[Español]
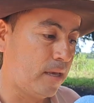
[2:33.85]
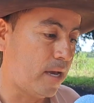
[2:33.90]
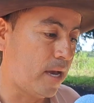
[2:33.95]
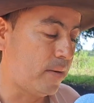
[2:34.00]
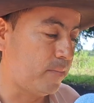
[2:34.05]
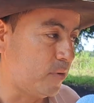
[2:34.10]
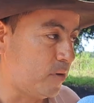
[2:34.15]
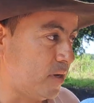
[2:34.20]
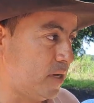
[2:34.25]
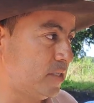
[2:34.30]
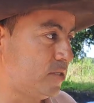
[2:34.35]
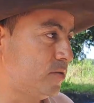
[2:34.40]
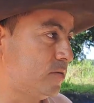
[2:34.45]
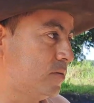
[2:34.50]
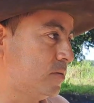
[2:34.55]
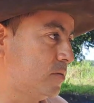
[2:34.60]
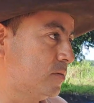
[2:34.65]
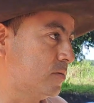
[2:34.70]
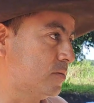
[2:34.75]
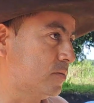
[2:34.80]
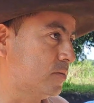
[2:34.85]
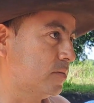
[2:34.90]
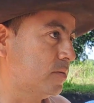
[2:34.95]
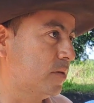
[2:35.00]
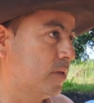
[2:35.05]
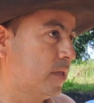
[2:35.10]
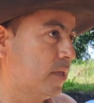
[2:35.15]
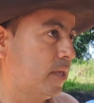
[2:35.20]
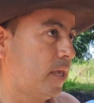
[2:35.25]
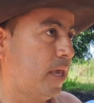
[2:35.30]
hemos hecho
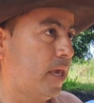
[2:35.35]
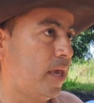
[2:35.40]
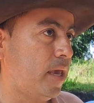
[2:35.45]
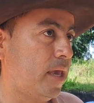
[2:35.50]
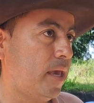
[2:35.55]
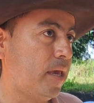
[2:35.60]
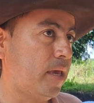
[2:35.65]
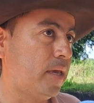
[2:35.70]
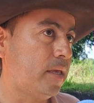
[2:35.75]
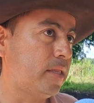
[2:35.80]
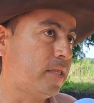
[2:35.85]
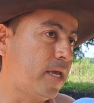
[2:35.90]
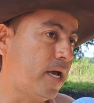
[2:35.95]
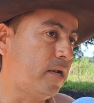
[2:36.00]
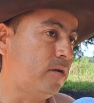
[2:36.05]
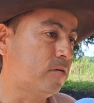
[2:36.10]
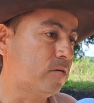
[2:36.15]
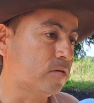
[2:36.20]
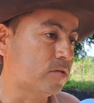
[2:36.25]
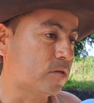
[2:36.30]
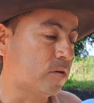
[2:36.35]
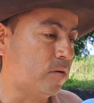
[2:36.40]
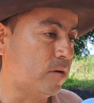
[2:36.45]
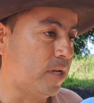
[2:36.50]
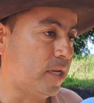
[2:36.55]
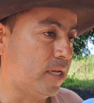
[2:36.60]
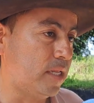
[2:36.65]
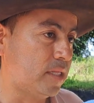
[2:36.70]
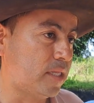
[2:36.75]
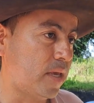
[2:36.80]
eh, diálogos
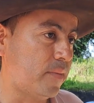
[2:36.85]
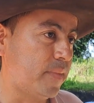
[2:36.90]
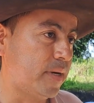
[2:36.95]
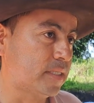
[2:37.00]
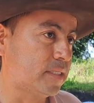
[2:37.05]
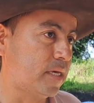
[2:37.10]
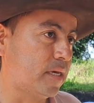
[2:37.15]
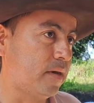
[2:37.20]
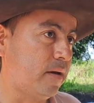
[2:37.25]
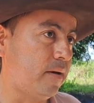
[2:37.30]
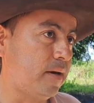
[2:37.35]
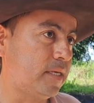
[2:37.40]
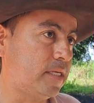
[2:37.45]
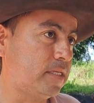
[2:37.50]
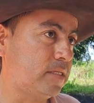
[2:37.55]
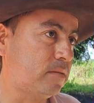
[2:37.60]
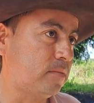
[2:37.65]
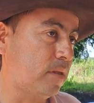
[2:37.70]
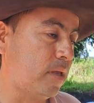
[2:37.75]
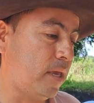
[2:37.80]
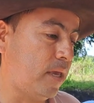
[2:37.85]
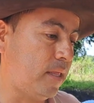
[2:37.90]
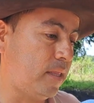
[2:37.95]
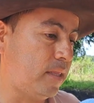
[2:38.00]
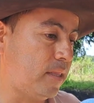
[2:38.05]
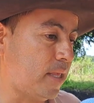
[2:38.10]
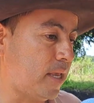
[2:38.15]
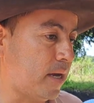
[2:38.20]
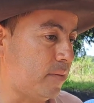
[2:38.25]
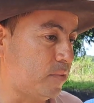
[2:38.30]
con él en temas que a veces, eh,
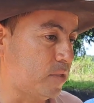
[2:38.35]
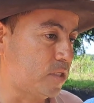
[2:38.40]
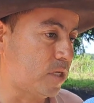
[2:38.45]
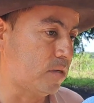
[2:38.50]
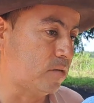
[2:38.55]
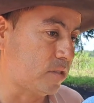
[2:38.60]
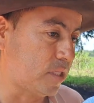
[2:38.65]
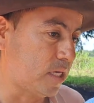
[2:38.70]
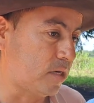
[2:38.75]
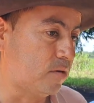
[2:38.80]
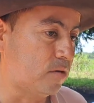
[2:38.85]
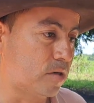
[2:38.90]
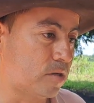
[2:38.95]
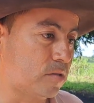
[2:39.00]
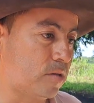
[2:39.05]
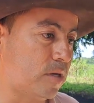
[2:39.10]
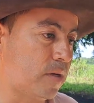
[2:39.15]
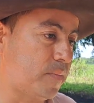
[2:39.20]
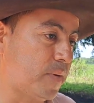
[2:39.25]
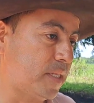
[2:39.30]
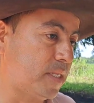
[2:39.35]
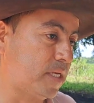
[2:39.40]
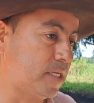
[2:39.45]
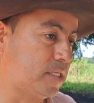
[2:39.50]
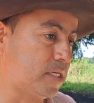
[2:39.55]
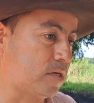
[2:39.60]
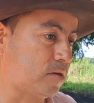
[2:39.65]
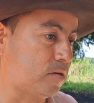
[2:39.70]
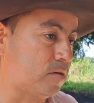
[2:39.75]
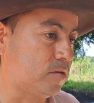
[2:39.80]
digamos que no te corto en el plan de
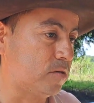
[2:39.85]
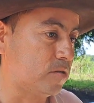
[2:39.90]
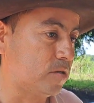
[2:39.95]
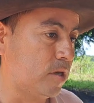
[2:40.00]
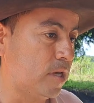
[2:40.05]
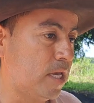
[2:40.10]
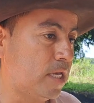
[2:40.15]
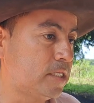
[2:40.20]
desarrollo,